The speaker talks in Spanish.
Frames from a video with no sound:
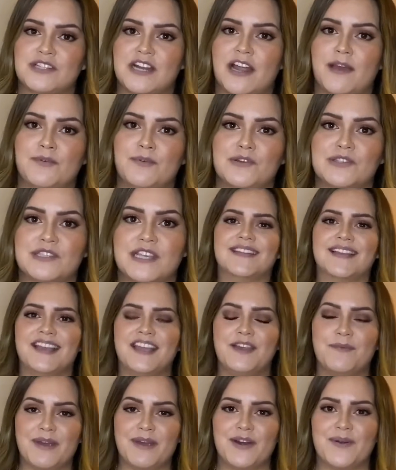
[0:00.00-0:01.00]
labios
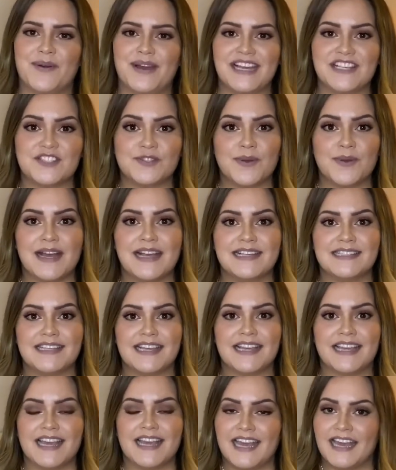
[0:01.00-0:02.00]
y bueno, eso
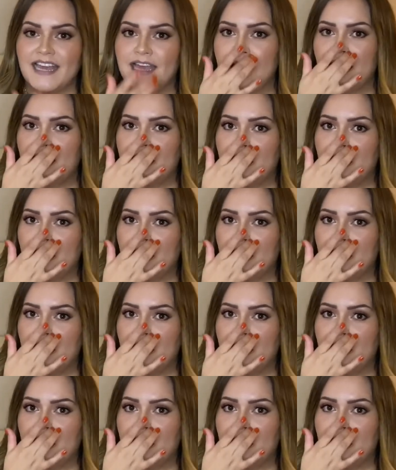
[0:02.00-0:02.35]
hace que